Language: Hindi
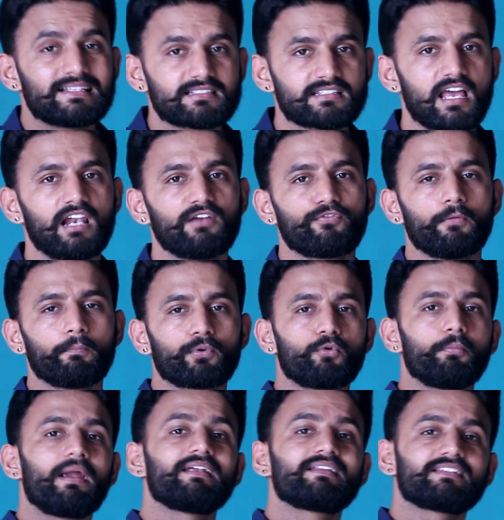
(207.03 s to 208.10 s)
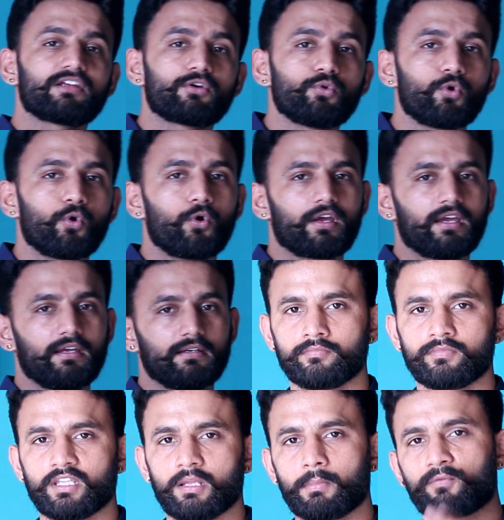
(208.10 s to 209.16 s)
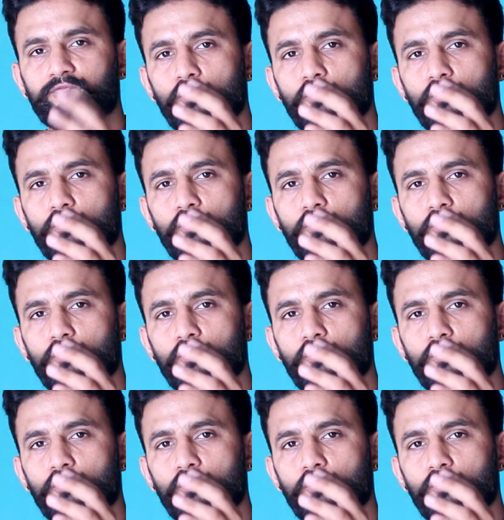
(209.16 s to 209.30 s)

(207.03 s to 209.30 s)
सेल्फ इंप्रूवमेंट जरूर होंगे नंबर